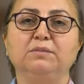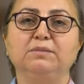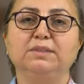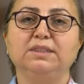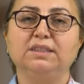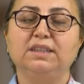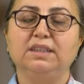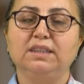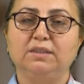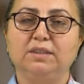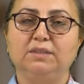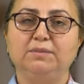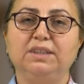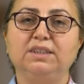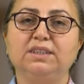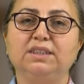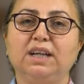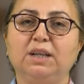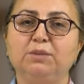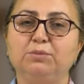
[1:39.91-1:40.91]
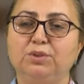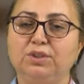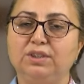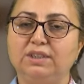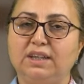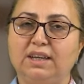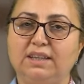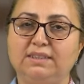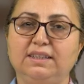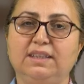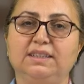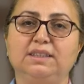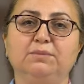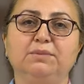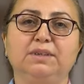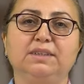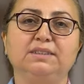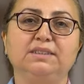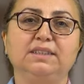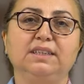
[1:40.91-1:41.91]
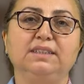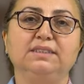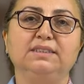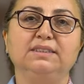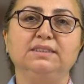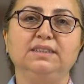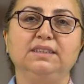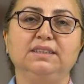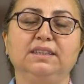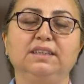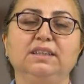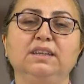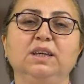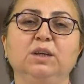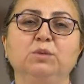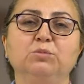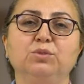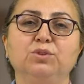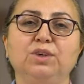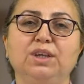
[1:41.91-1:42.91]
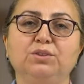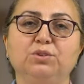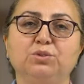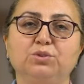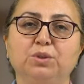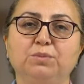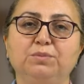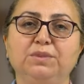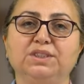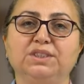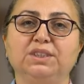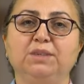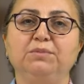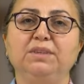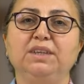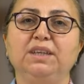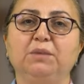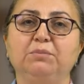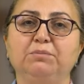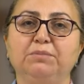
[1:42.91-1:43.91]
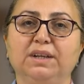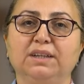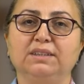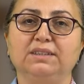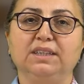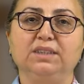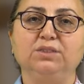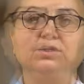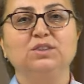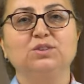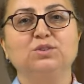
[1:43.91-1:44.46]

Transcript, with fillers: Biz e, Medical Point Gaziantep Hastanesi'nde de bu endoskopi işlemini yapmaktayız.